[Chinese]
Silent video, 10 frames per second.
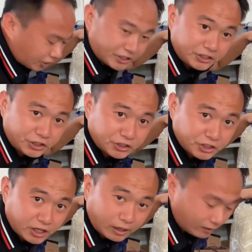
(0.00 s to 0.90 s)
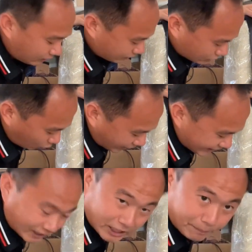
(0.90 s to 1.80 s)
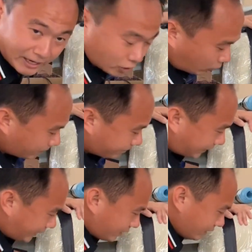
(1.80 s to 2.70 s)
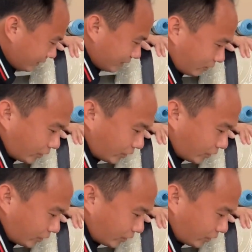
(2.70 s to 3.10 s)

您轻轻的后拉一下这个扳手，哎，我